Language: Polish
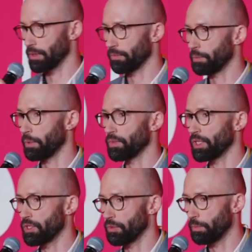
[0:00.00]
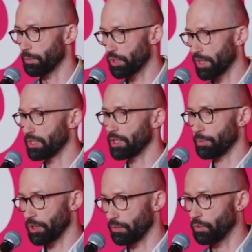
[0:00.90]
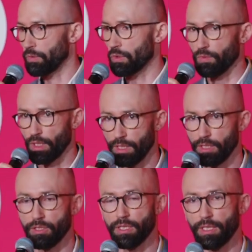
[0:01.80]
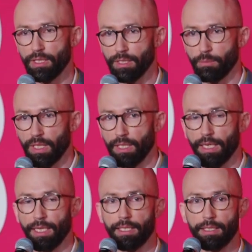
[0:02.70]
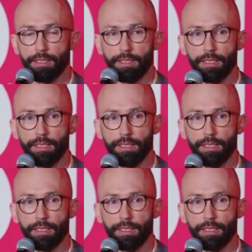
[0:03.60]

e, wypowiedzi poprzednich przedmówców na innych e, panelach